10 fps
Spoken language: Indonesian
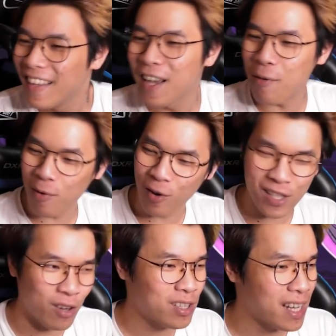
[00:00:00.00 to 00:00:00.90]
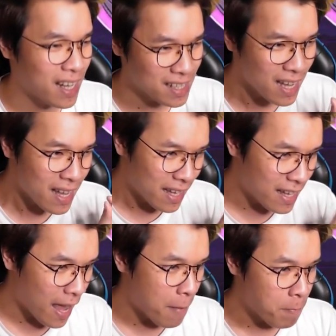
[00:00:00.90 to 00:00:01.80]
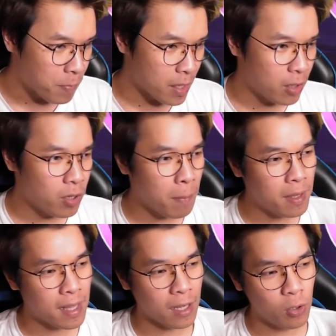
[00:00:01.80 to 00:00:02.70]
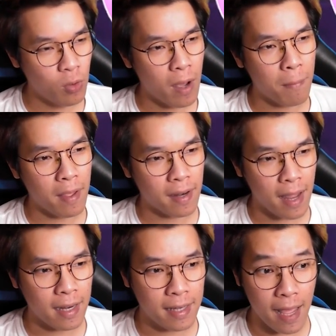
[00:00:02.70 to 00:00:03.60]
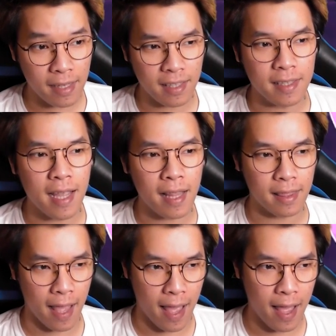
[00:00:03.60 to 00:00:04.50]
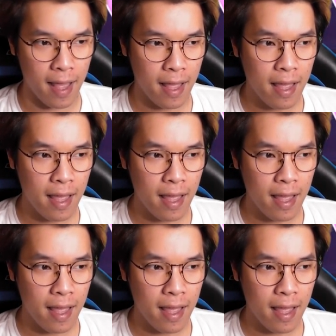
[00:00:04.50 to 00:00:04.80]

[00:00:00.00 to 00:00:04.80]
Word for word: nggak perlu keseriusan guys iya ini udah bintang dua merah dan ternyata